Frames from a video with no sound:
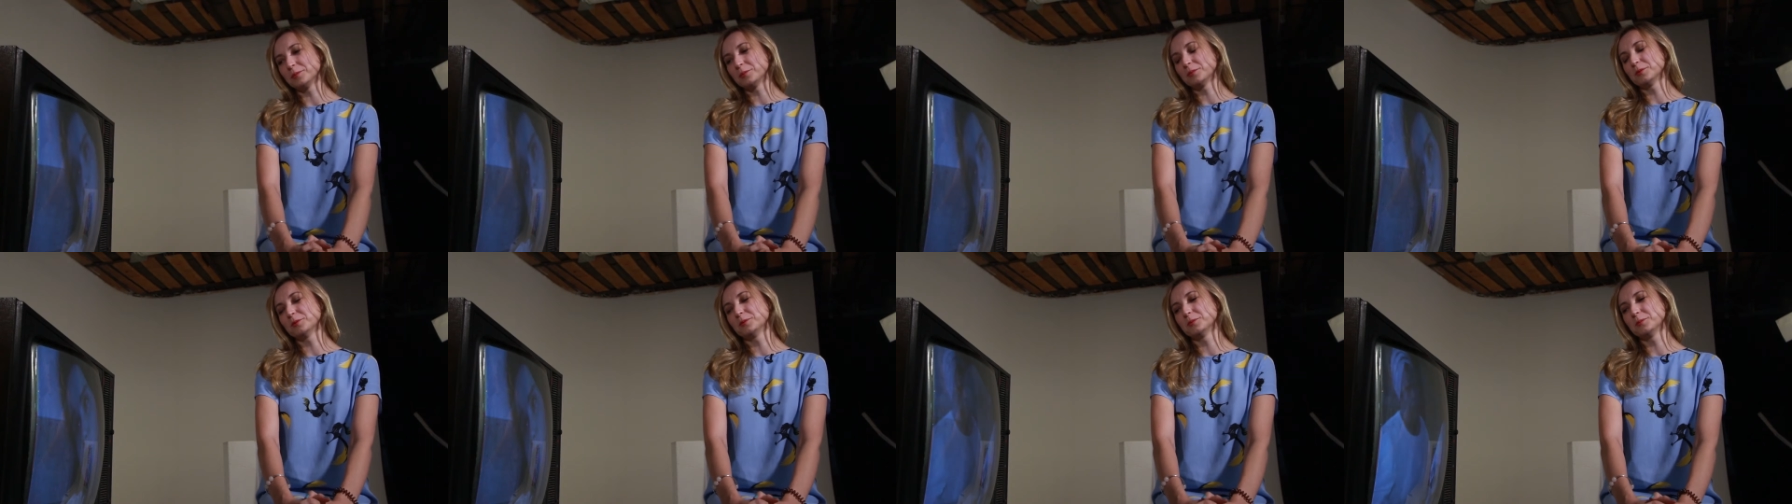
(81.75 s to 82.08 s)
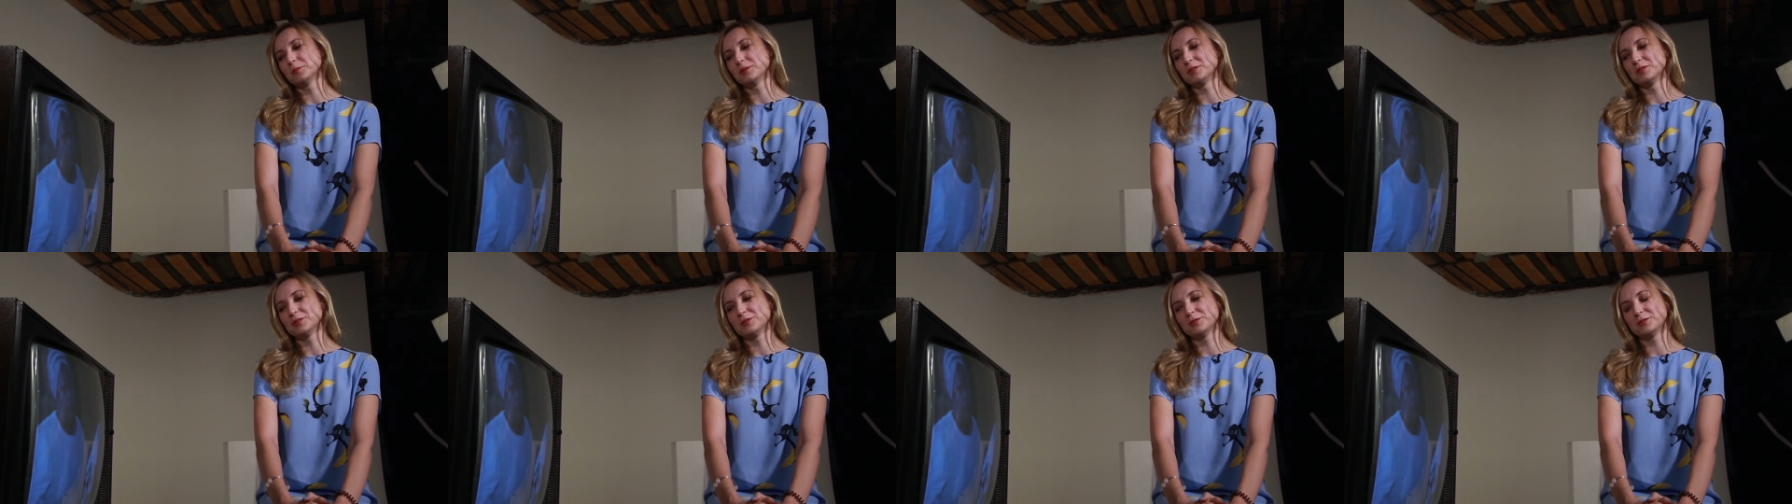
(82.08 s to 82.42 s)
я
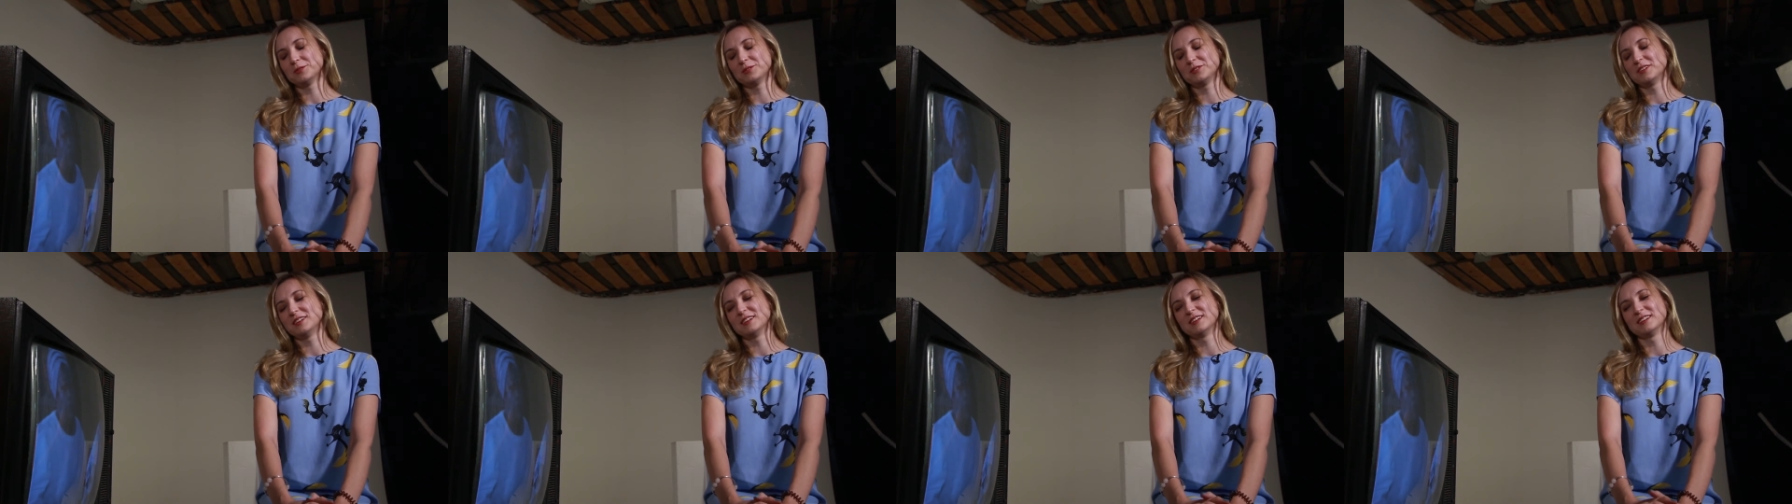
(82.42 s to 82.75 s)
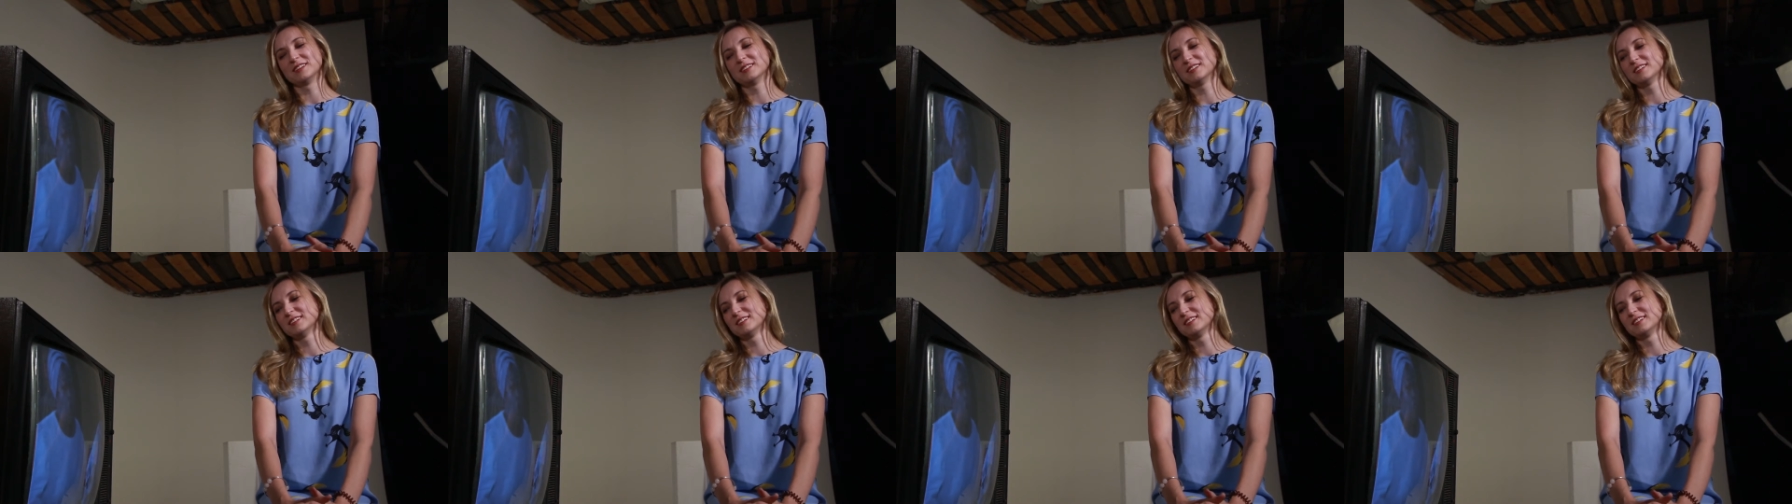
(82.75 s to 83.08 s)
подумала, что
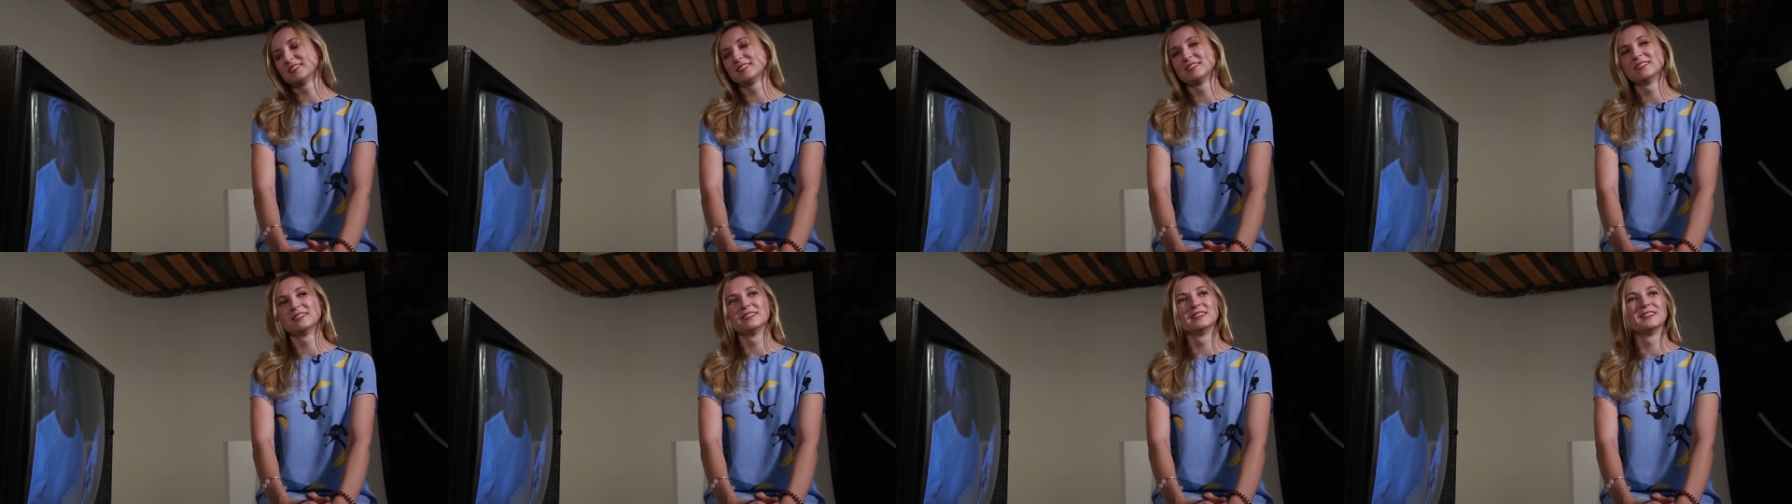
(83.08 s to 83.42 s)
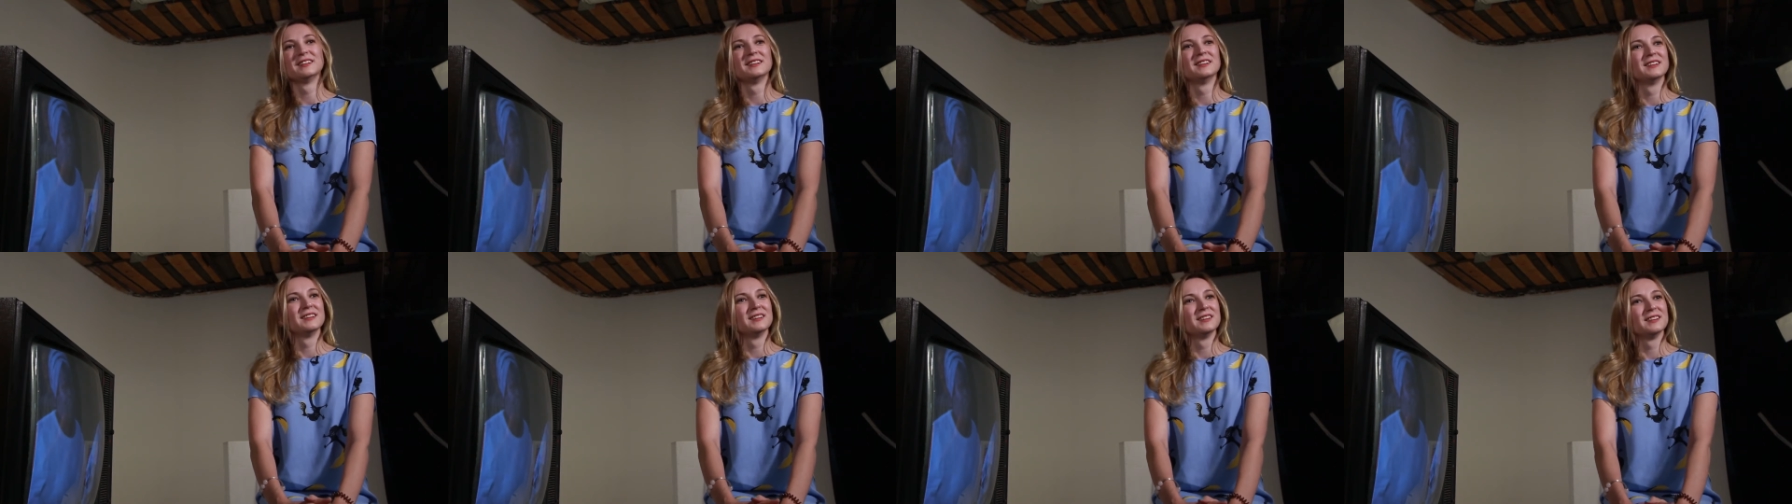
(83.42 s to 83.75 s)
нет.
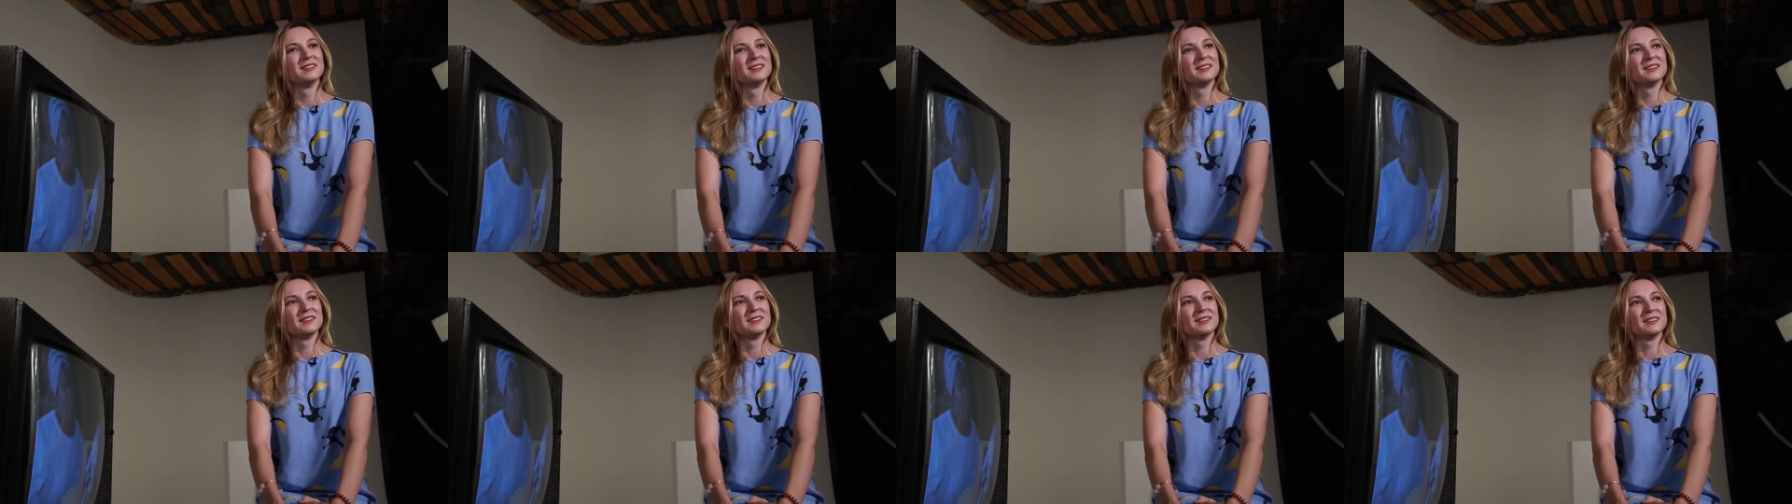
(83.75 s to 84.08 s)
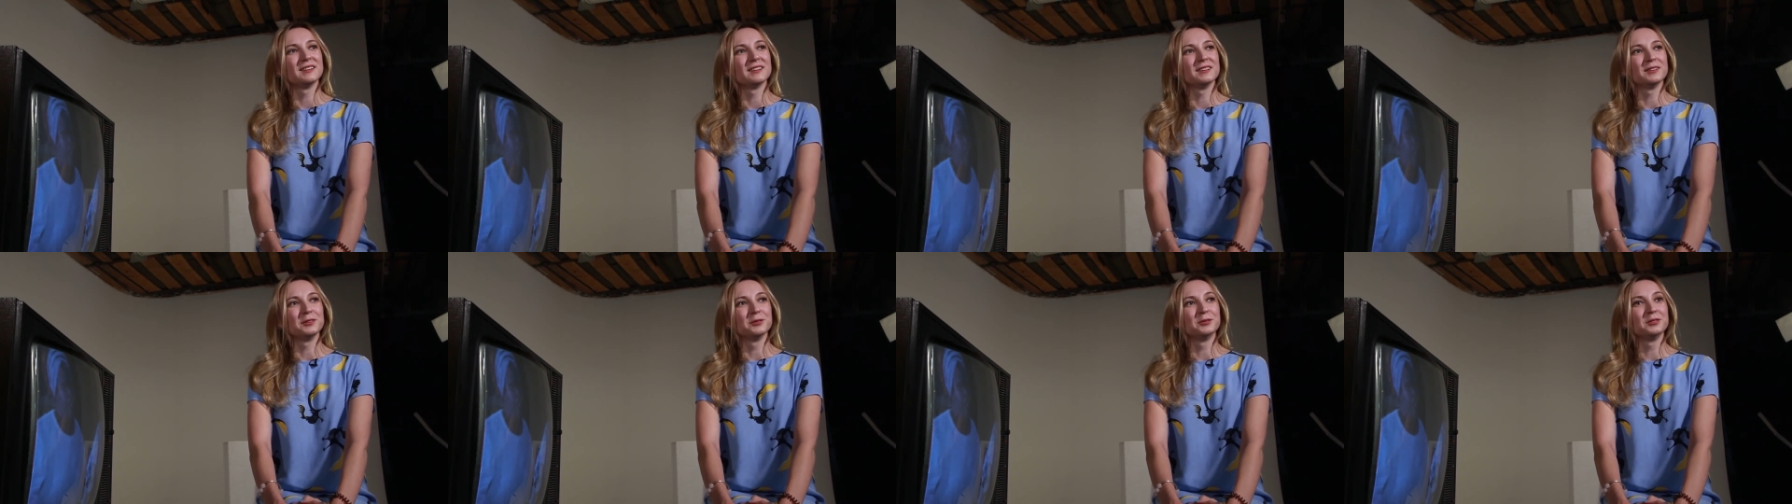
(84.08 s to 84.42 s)
А